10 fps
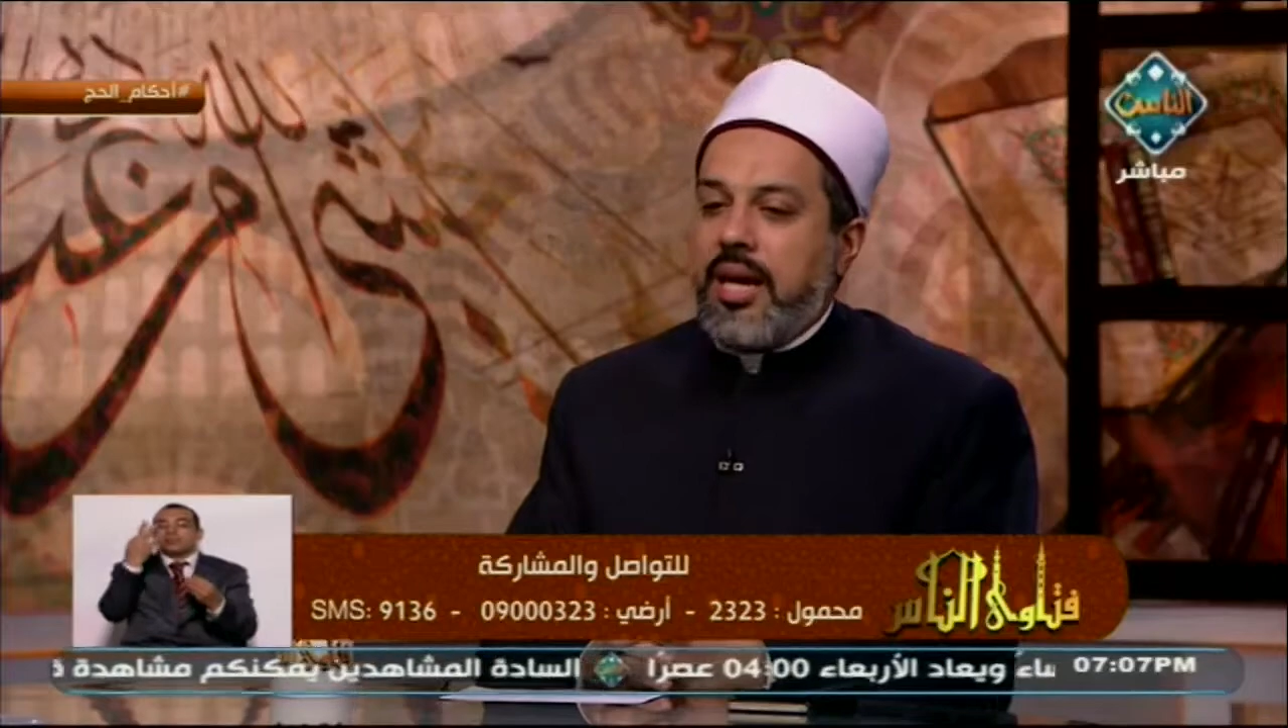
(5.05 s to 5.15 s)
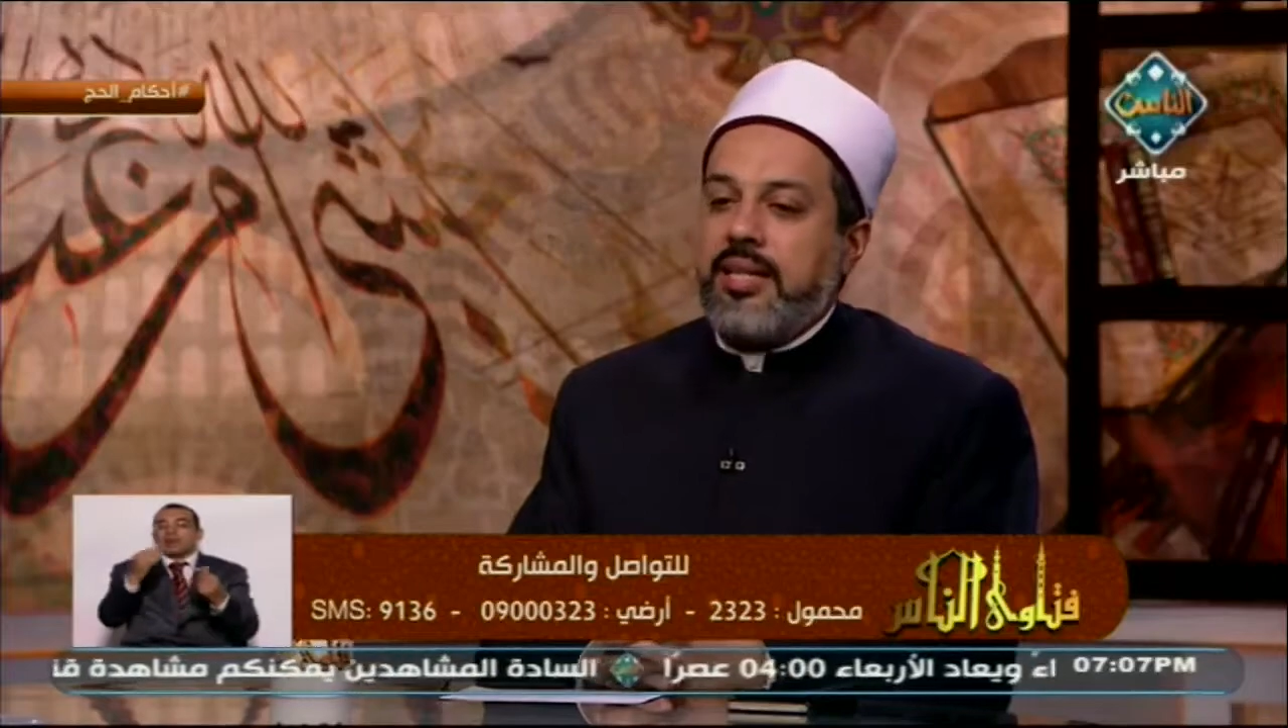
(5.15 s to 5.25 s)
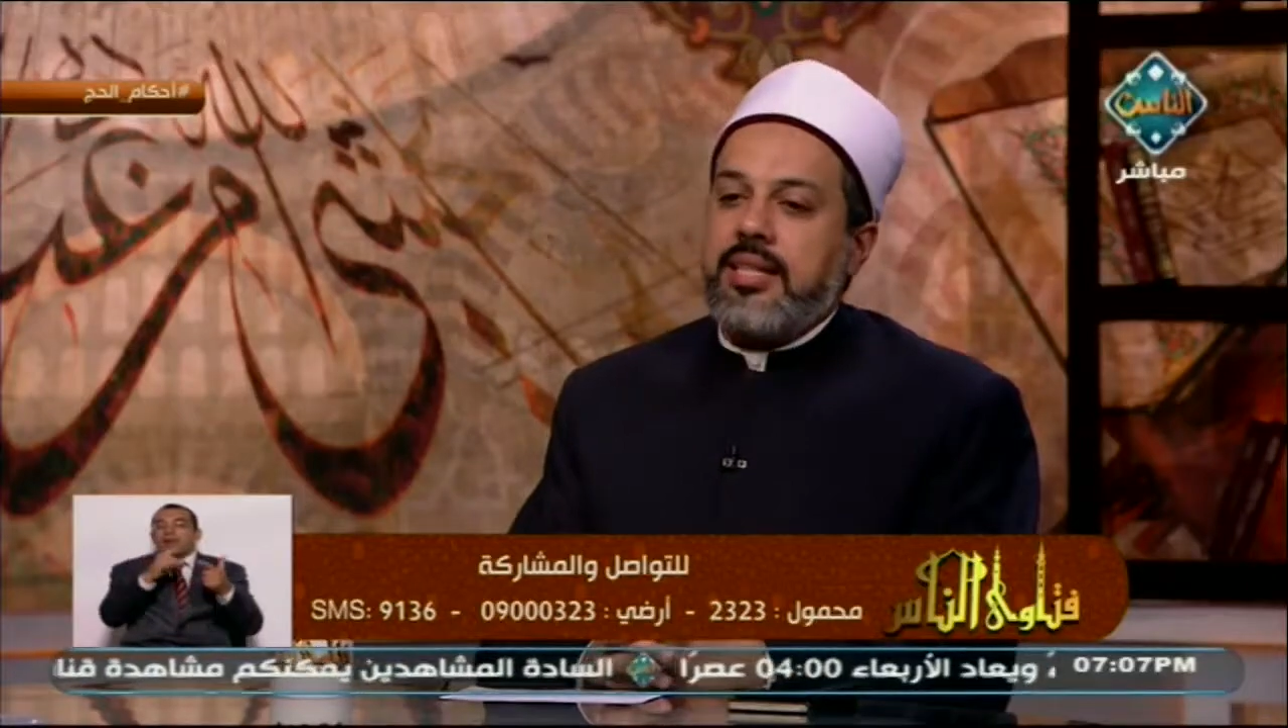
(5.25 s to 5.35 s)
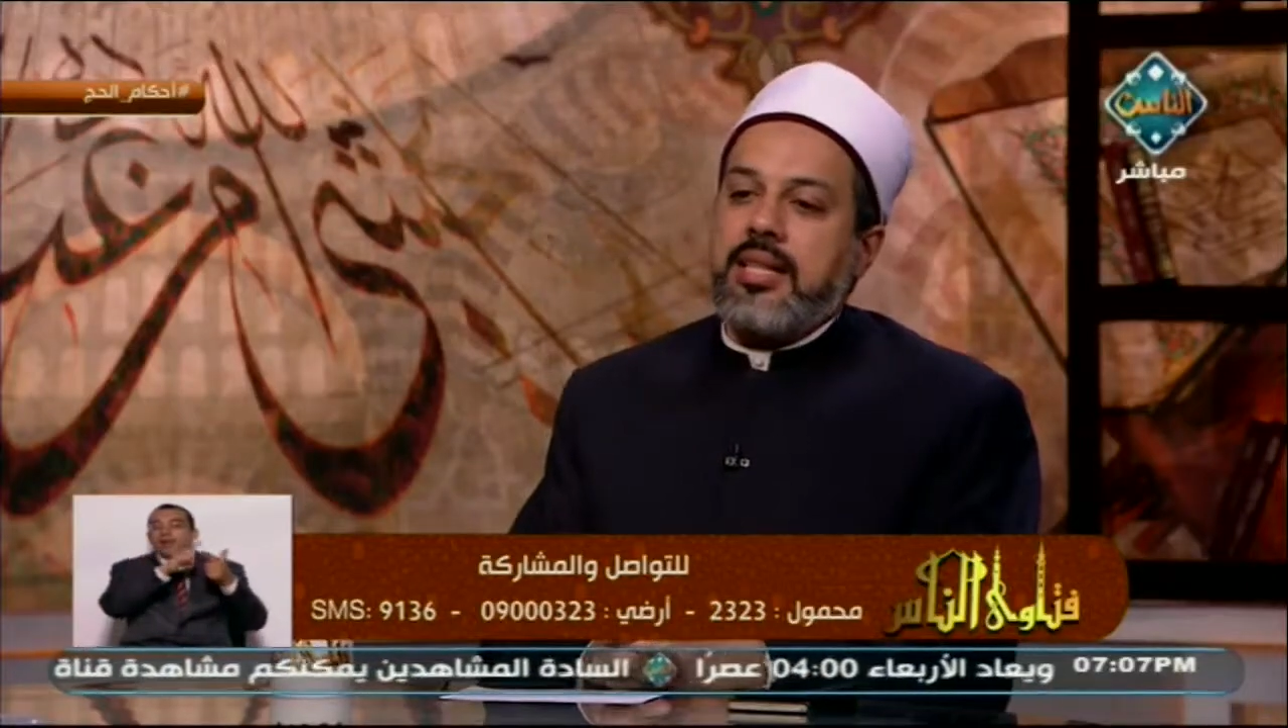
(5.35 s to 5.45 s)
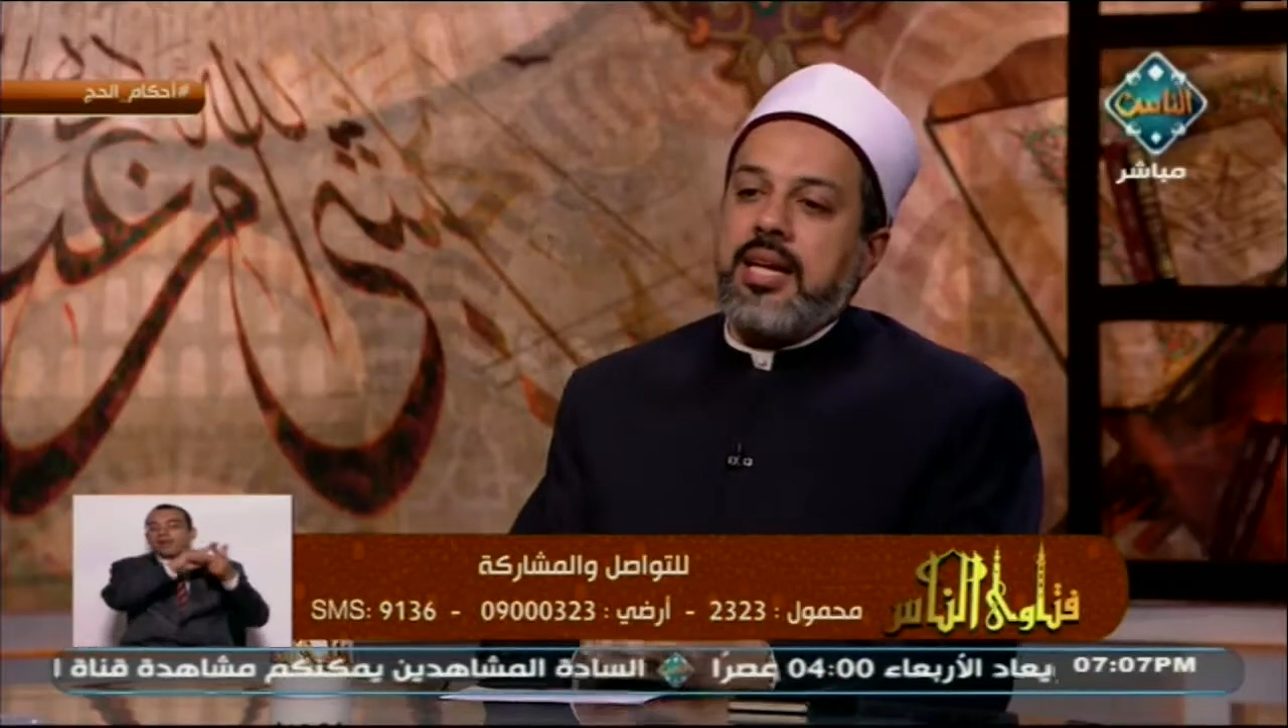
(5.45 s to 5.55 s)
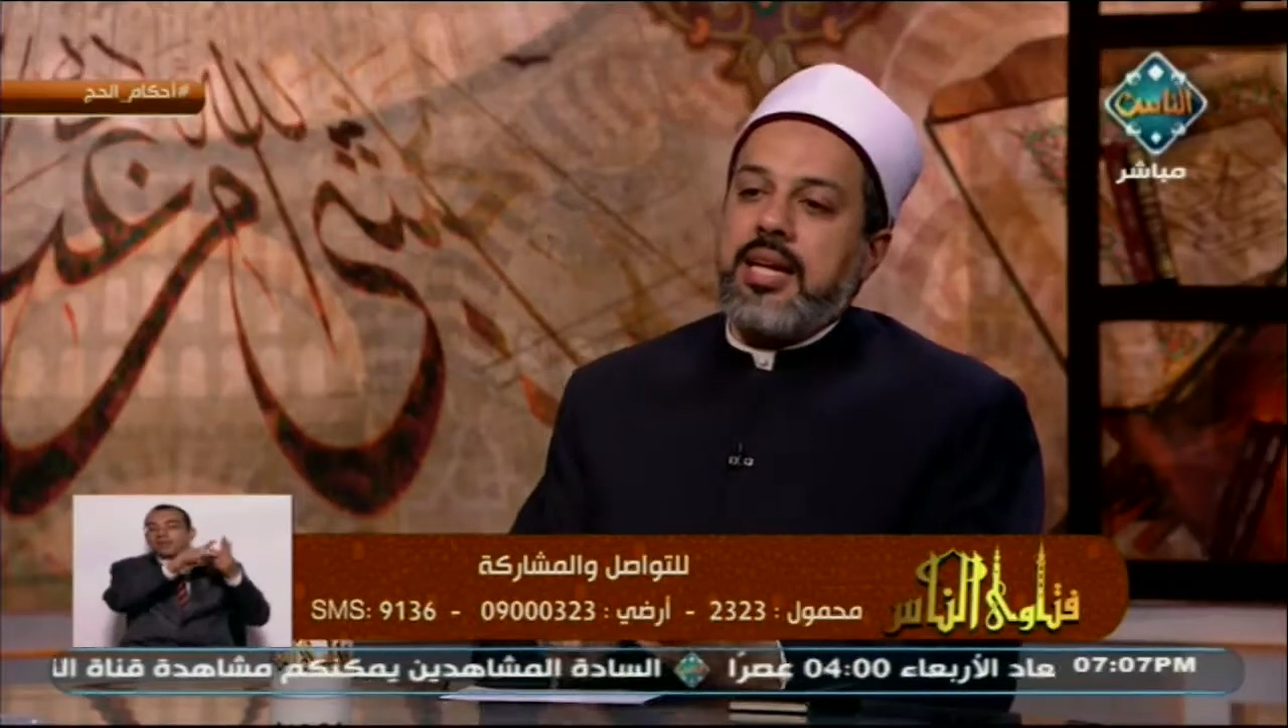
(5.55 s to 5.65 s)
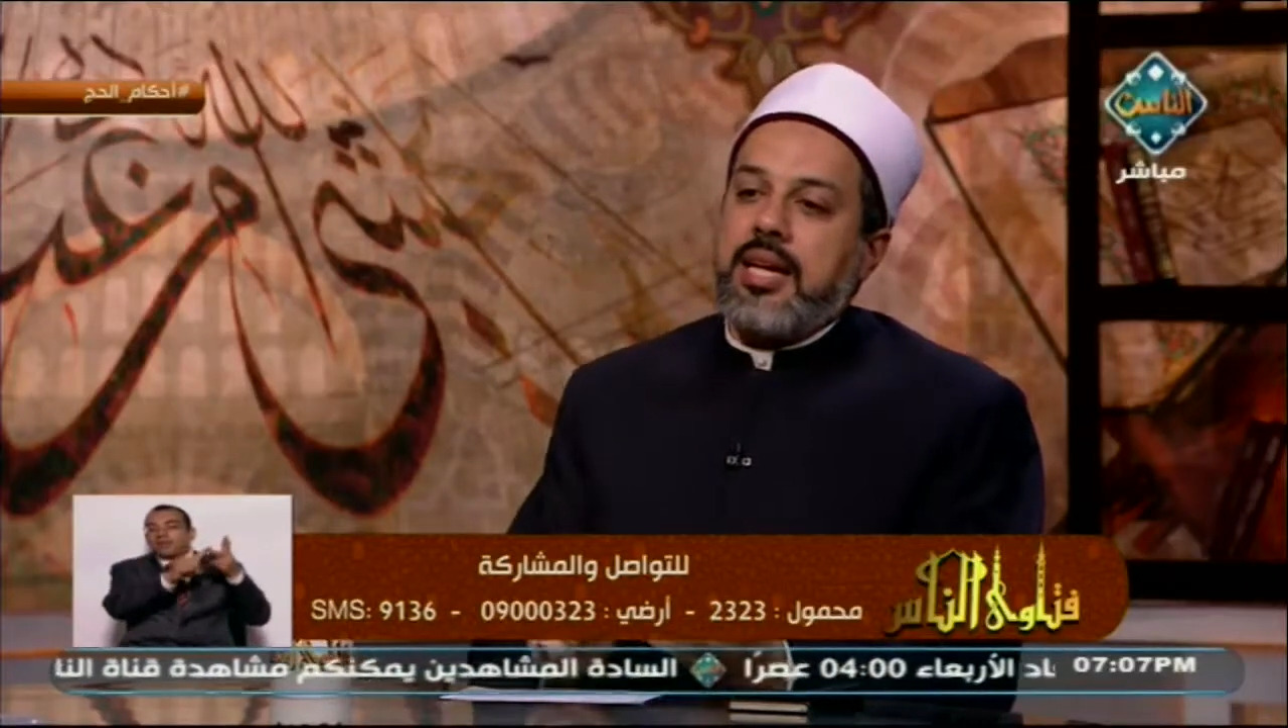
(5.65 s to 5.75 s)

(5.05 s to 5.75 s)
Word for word: عندنا